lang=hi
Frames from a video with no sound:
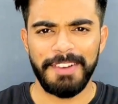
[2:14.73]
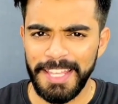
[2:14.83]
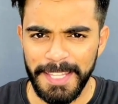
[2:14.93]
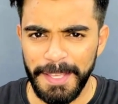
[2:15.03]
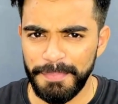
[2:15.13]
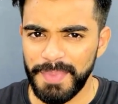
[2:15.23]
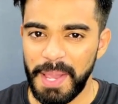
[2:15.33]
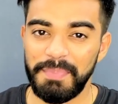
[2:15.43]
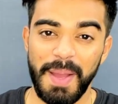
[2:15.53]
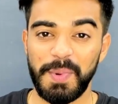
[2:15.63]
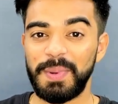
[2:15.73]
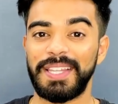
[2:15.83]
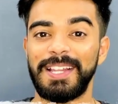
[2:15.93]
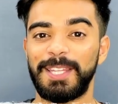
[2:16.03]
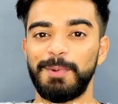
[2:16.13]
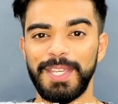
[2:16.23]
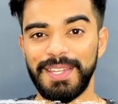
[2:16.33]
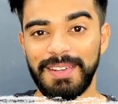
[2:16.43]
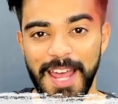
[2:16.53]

फायदे अब मैं आपको बता देता हूँ कि